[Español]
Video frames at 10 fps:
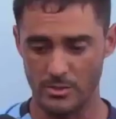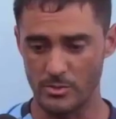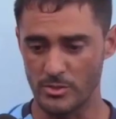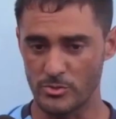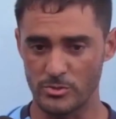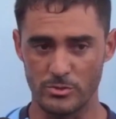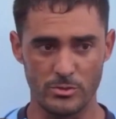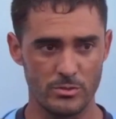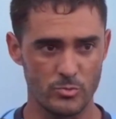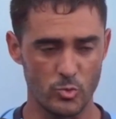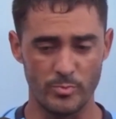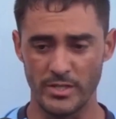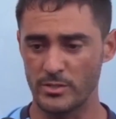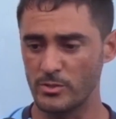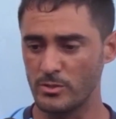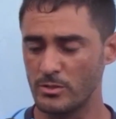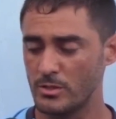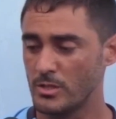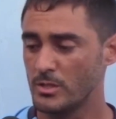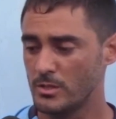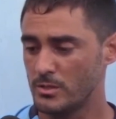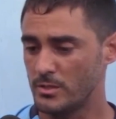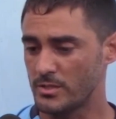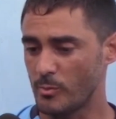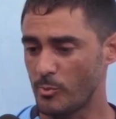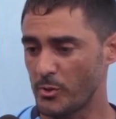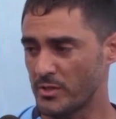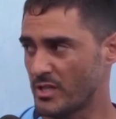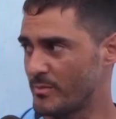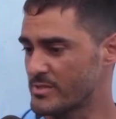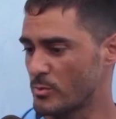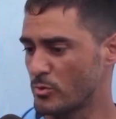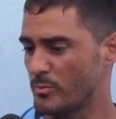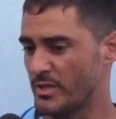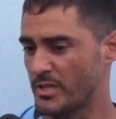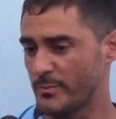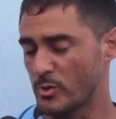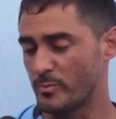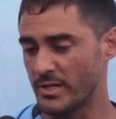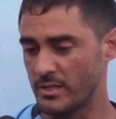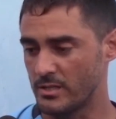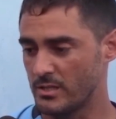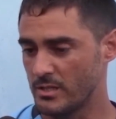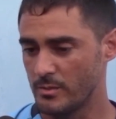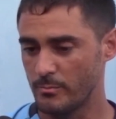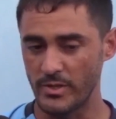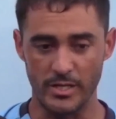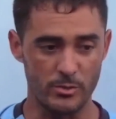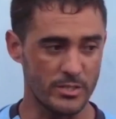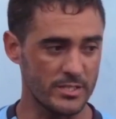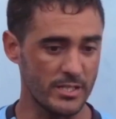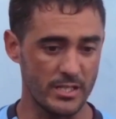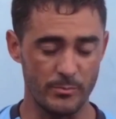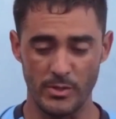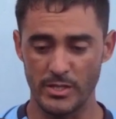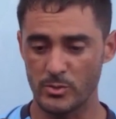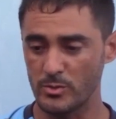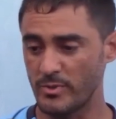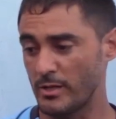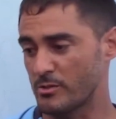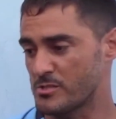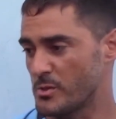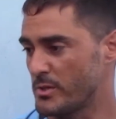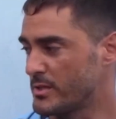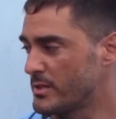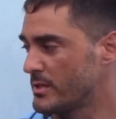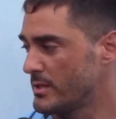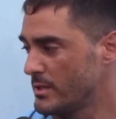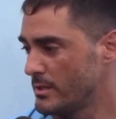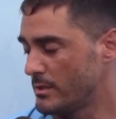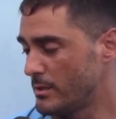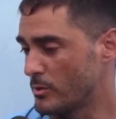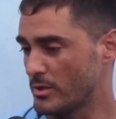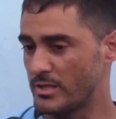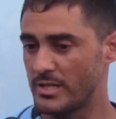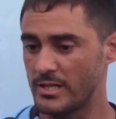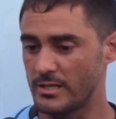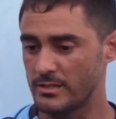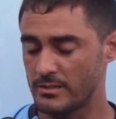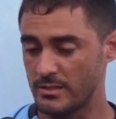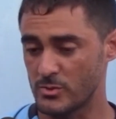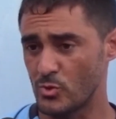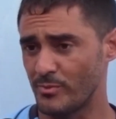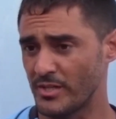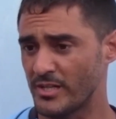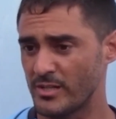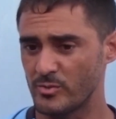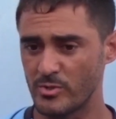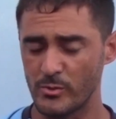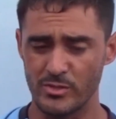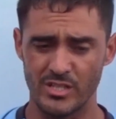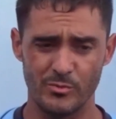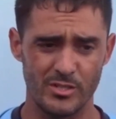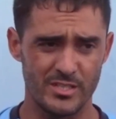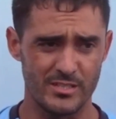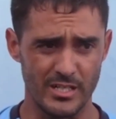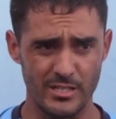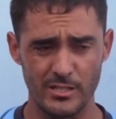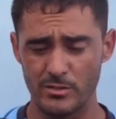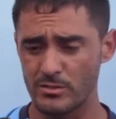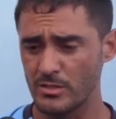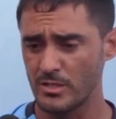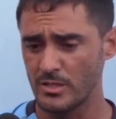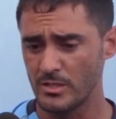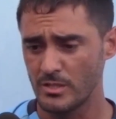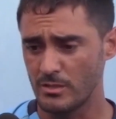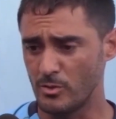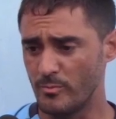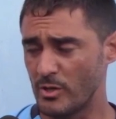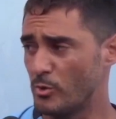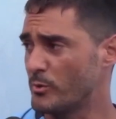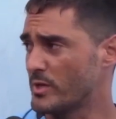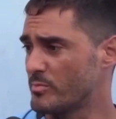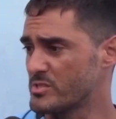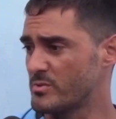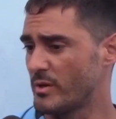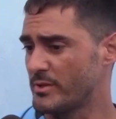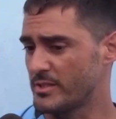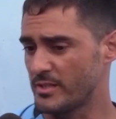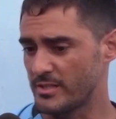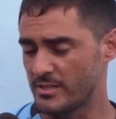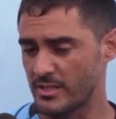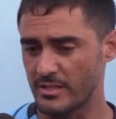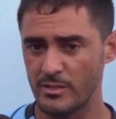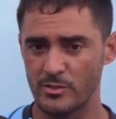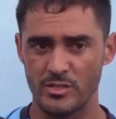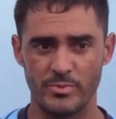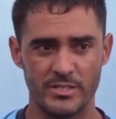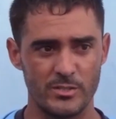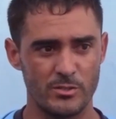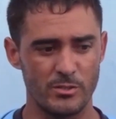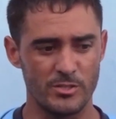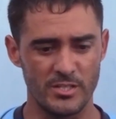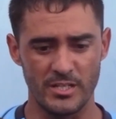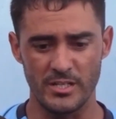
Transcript: Creo que nosotros superando esta prueba también va a ser un golpe anímico para, para lo que resta del campeonato y para lo que se viene en lo que es la, la sudamericana, ¿no? Pero bueno, tenemos que estar tranquilos, los más jóvenes principalmente tienen que estar tranquilos, este partido no le tiene que